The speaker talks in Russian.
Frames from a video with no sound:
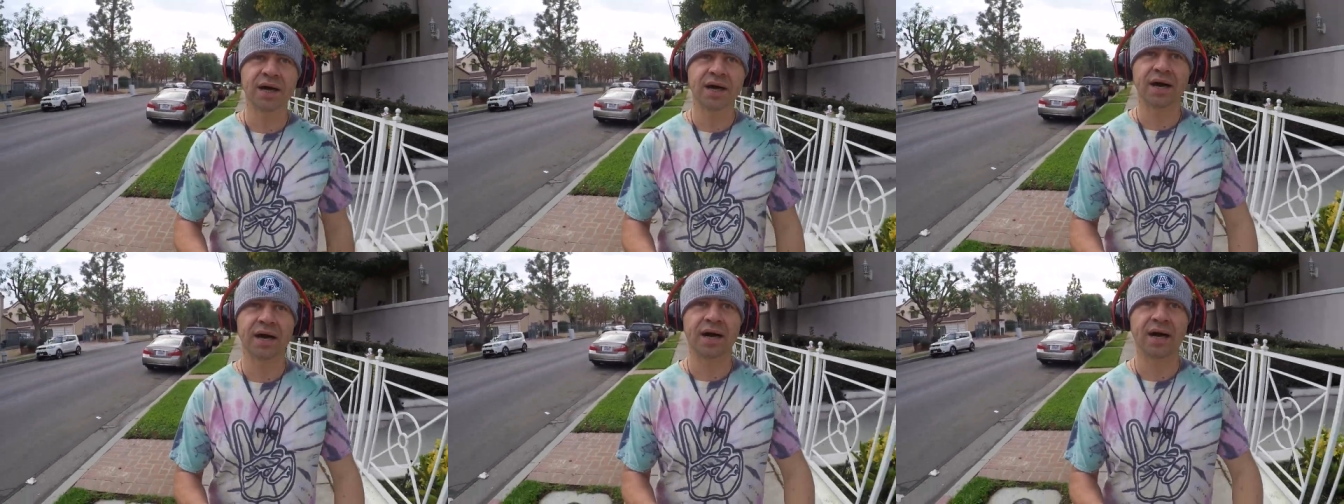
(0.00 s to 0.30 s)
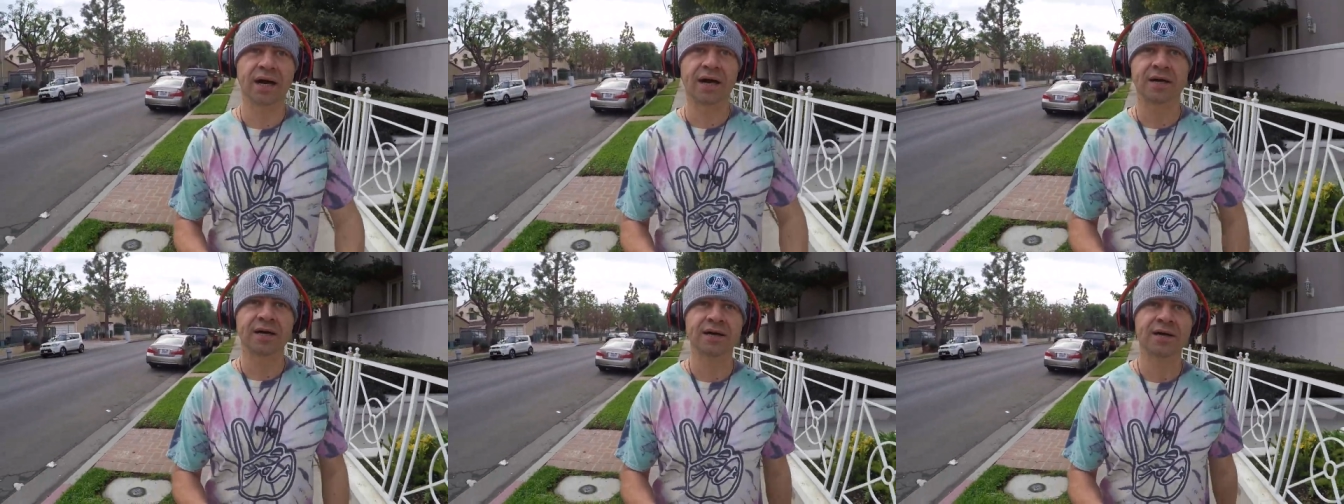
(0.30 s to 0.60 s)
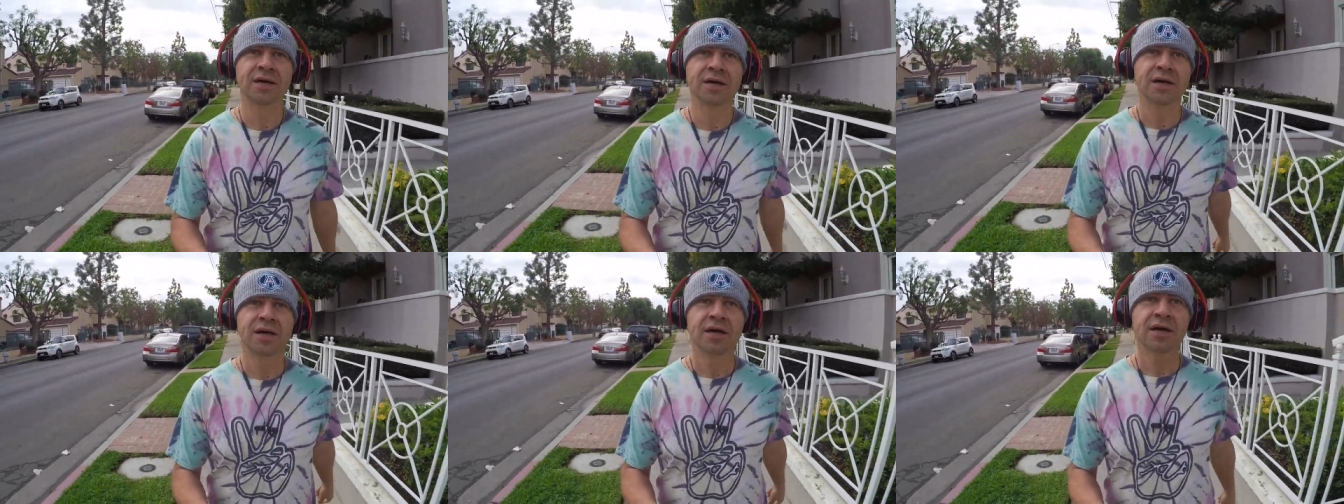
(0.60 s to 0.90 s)
А,
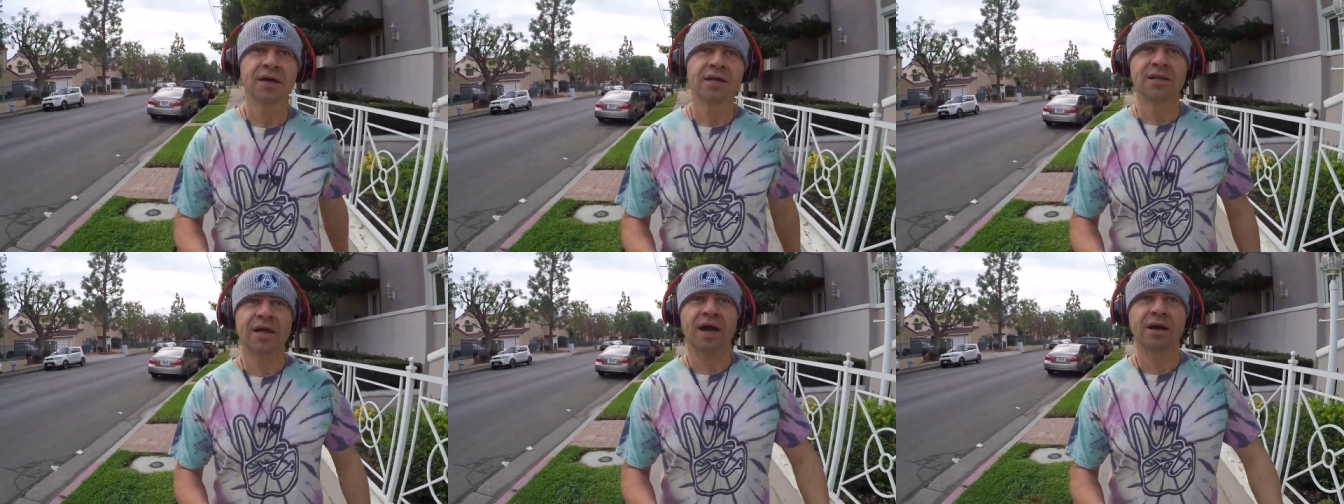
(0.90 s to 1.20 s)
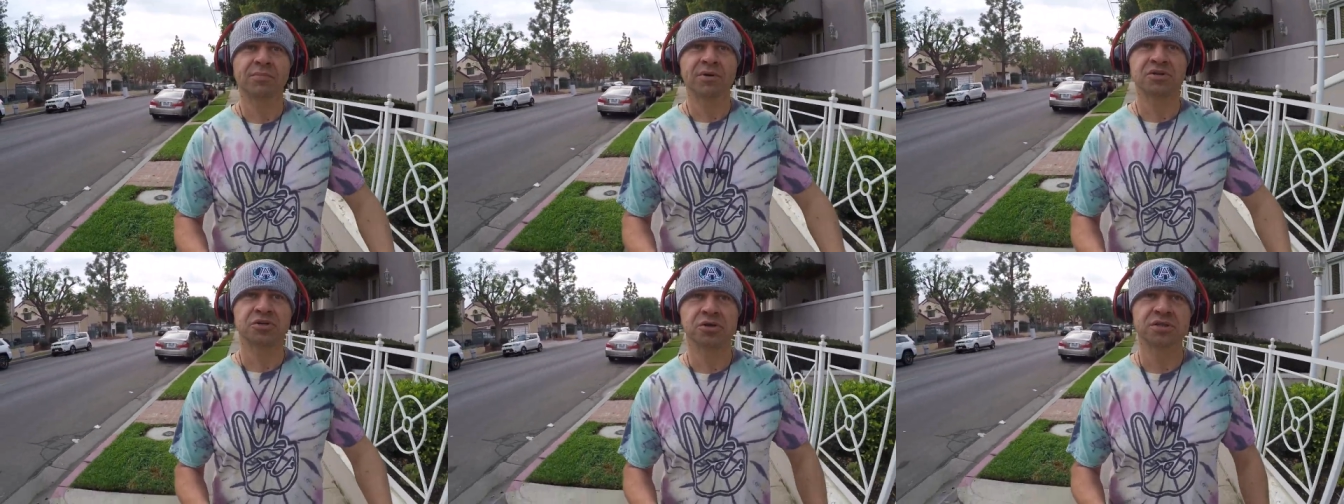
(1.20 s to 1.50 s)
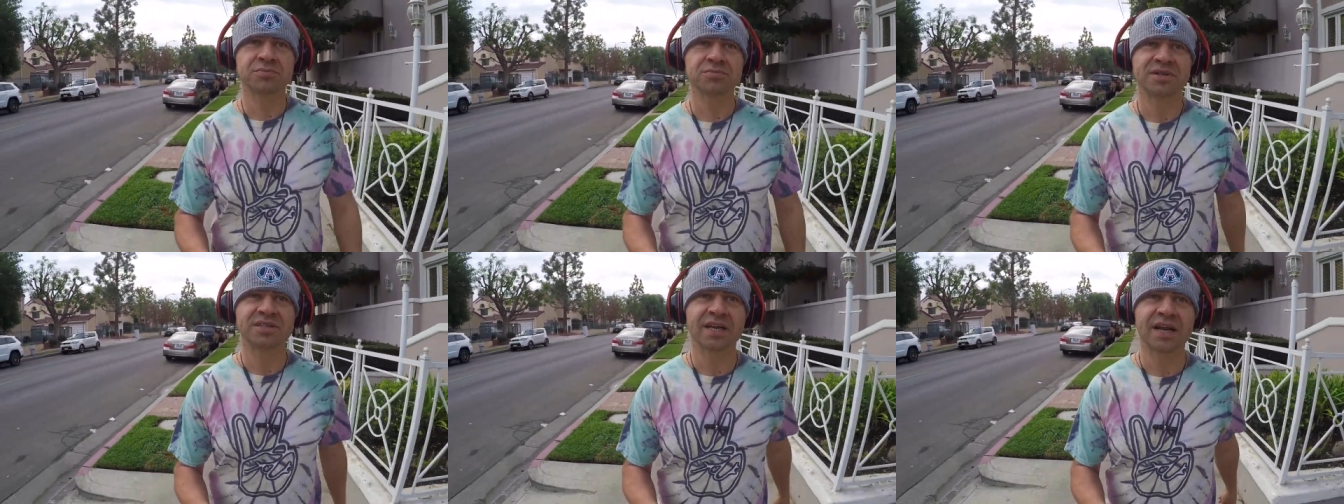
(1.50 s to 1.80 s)
так,
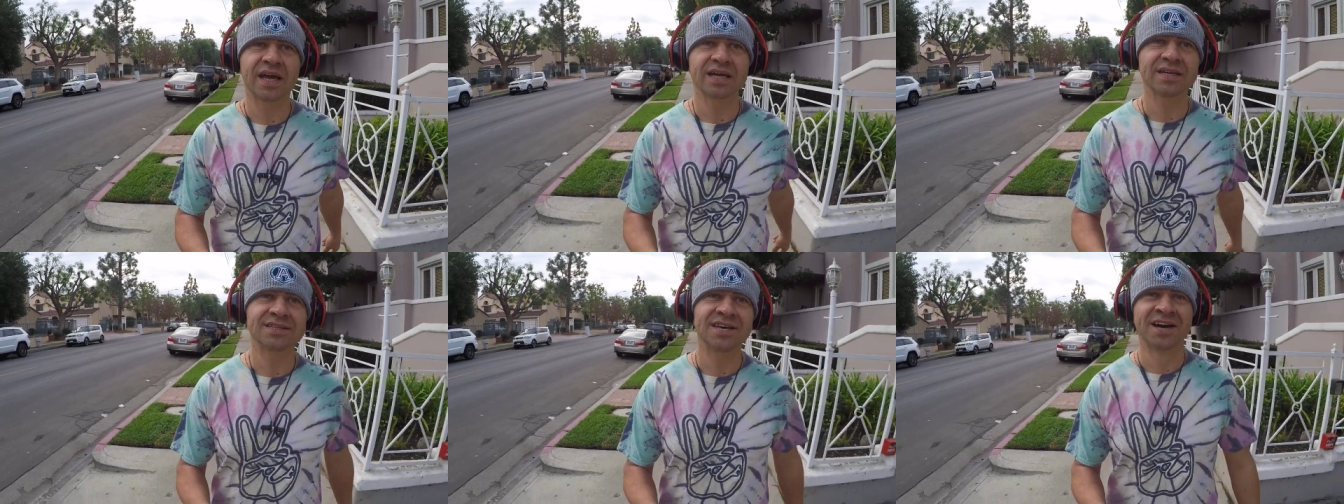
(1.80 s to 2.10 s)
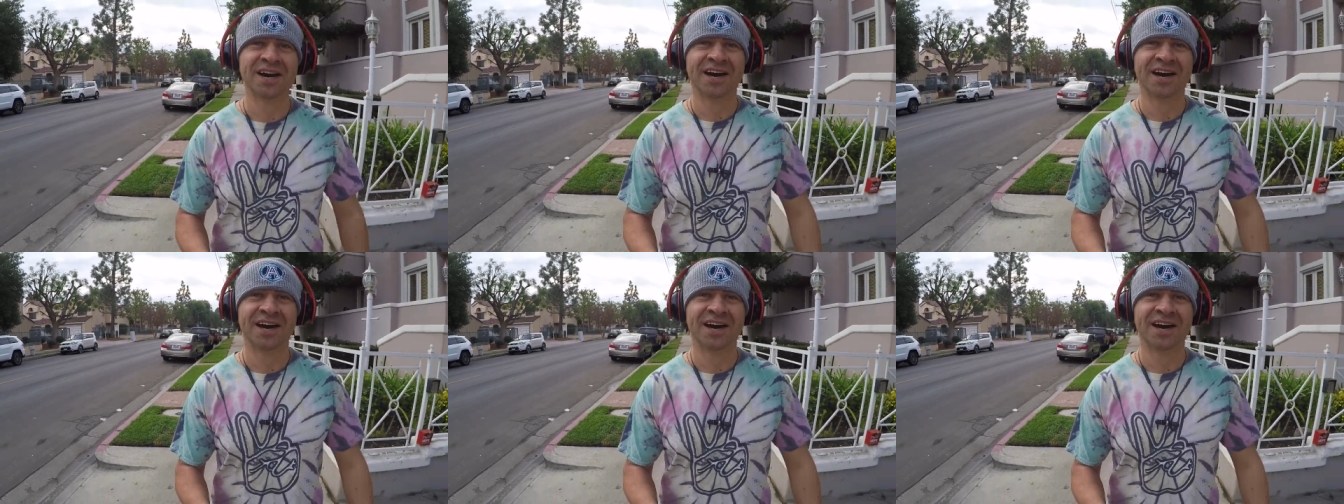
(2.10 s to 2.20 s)
пошел смотреть.